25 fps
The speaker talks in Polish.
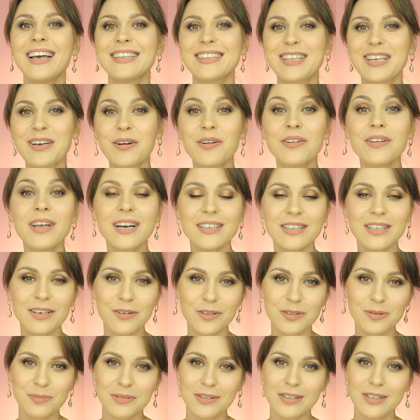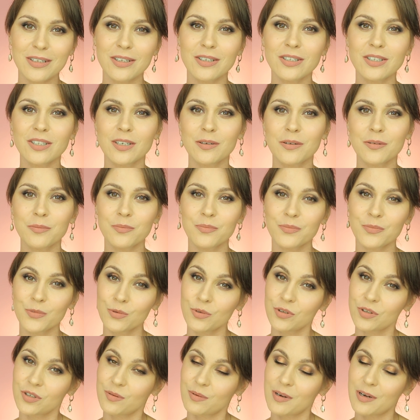tego jak te kosmetyki się
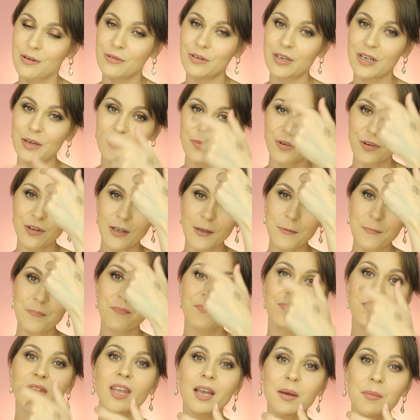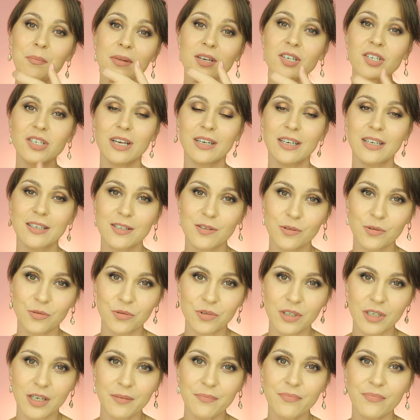utrzymały na mojej mieszanej
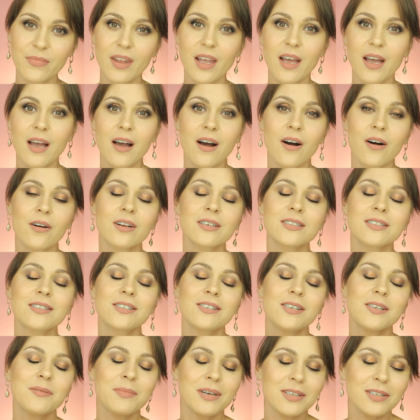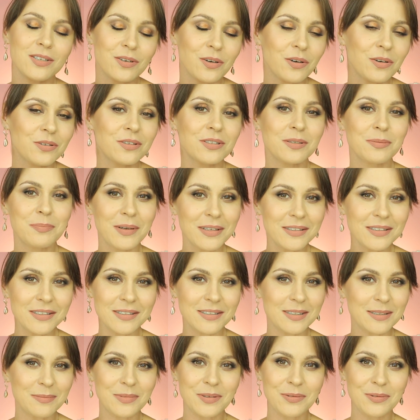skórze. Oraz jeżeli macie ochotę
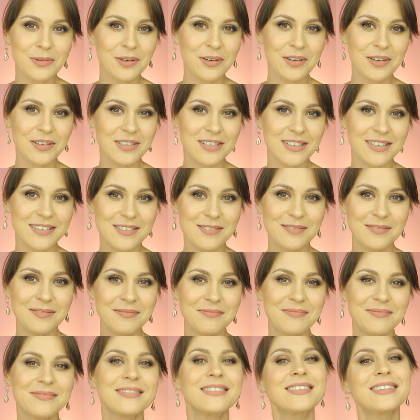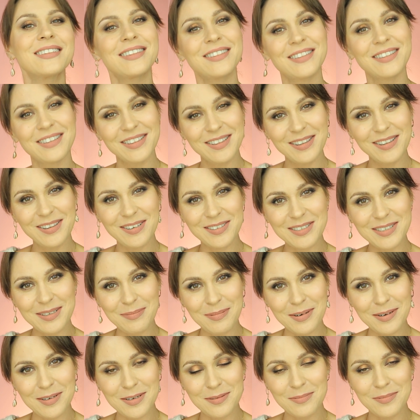spędzić ze mną trochę czasu, to
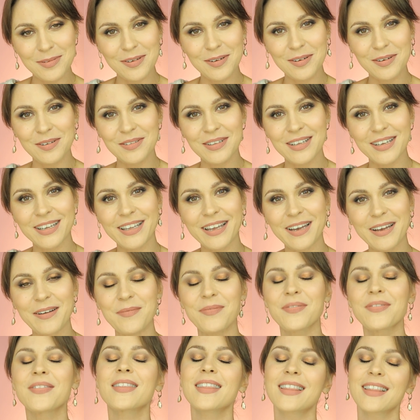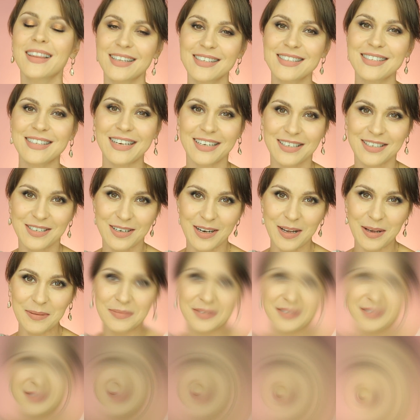zapraszam do oglądania. Zaczynamy.
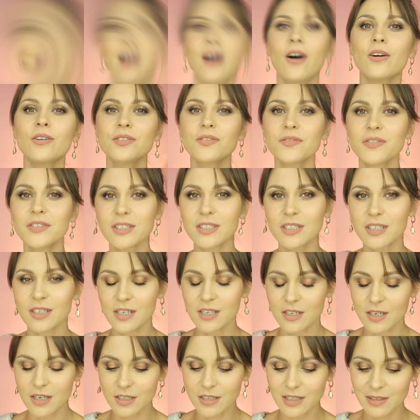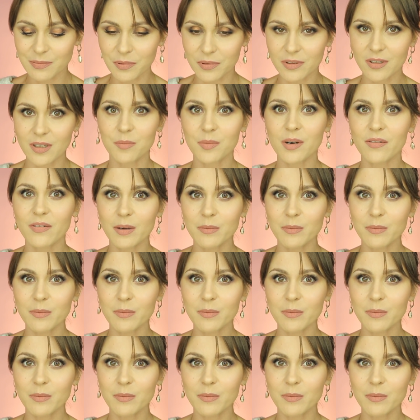Oczywiście, jeżeli spodoba